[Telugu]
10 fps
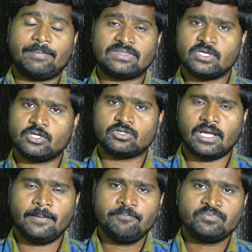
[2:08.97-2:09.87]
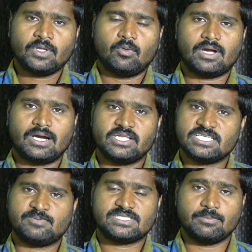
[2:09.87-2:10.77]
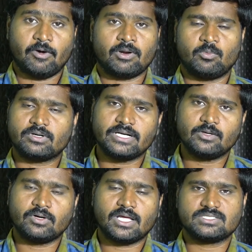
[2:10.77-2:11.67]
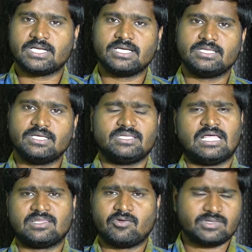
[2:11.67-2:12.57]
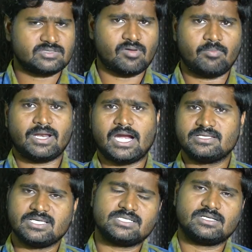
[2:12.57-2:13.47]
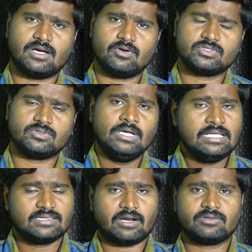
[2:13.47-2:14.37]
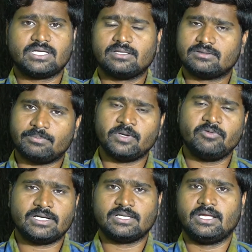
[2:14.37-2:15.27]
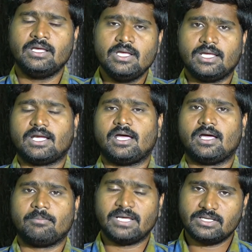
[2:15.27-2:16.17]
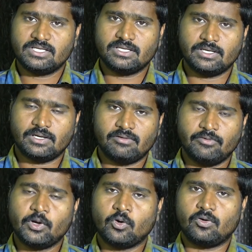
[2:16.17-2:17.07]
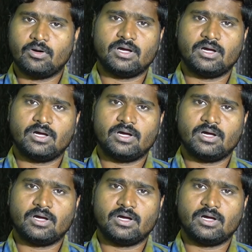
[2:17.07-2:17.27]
పెద్ద ఎత్తున ఒక టీఎస్పీసీ భవనం ముట్టడి కూడా జరిగింది దాని తర్వాత స్వల్ప లాఠీ చార్జీలు కావచ్చు తర్వాత పెను వెంటనే ఇంకా మరి వేరే